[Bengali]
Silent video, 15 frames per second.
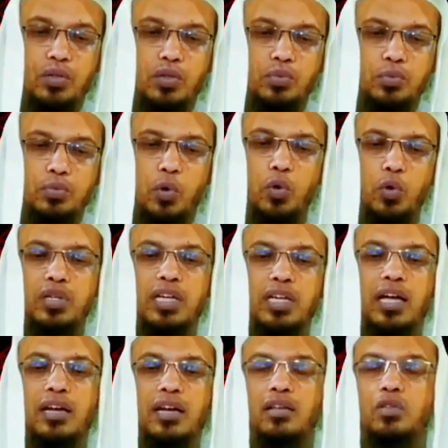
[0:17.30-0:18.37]

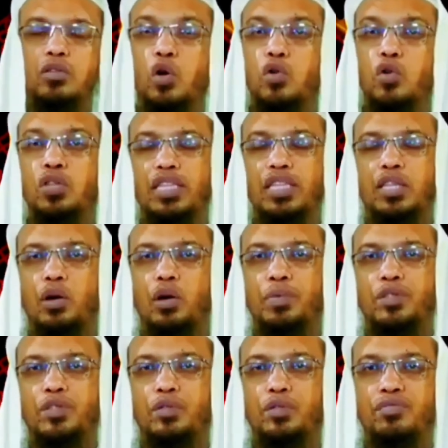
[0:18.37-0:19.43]
ভুলটার ধরন দেখতে হবে
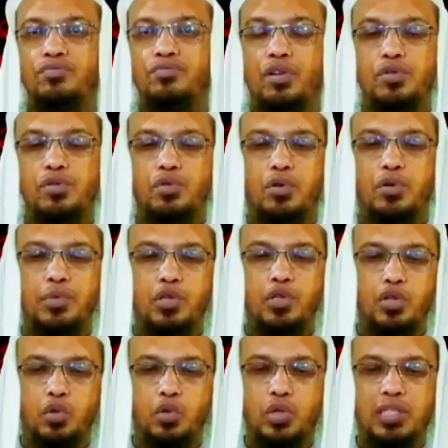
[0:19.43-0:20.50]
যদি ফরজ কোনো বিষয়
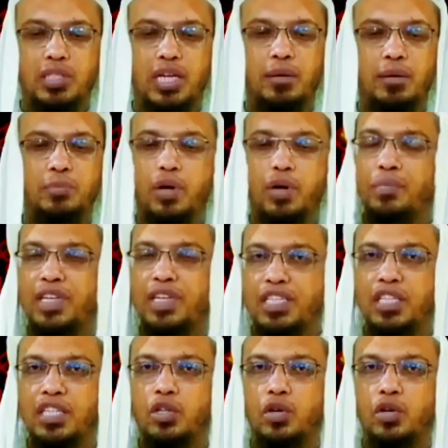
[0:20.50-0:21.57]
ছুটে যায় পরে আপনি
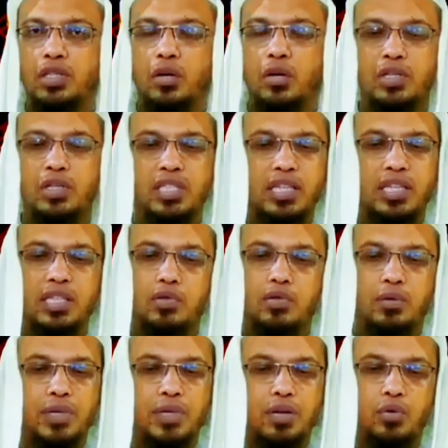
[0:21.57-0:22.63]
নিশ্চিত হন তাহলে সেক্ষেত্রে তো
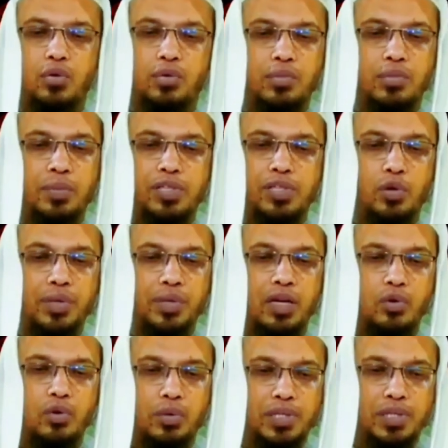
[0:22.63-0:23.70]
আপনার নামাজ হবে না
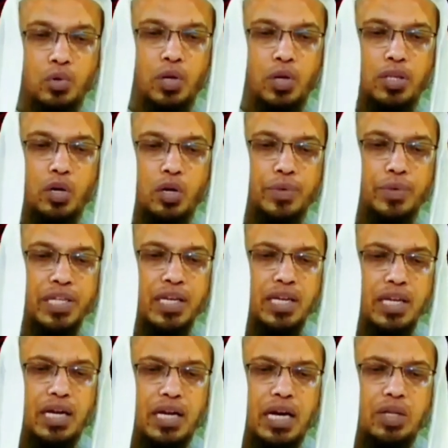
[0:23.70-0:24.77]
ওই নামাজ ধরাতে হবে
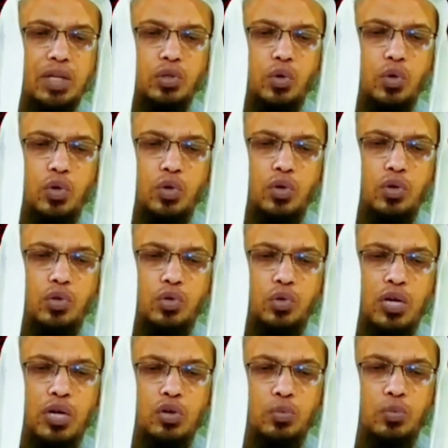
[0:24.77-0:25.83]
আর যদি অন্য কোনো
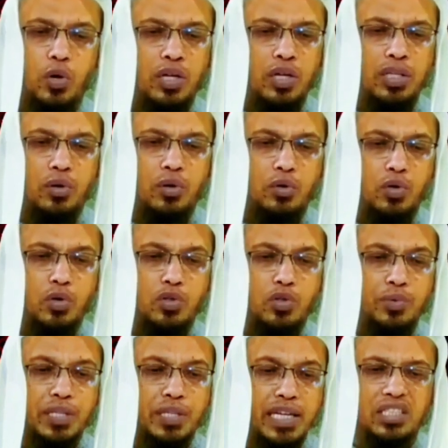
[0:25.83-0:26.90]
ছোটোখাটো ভুল হয় তাহলে কোনো অসুবিধা নেই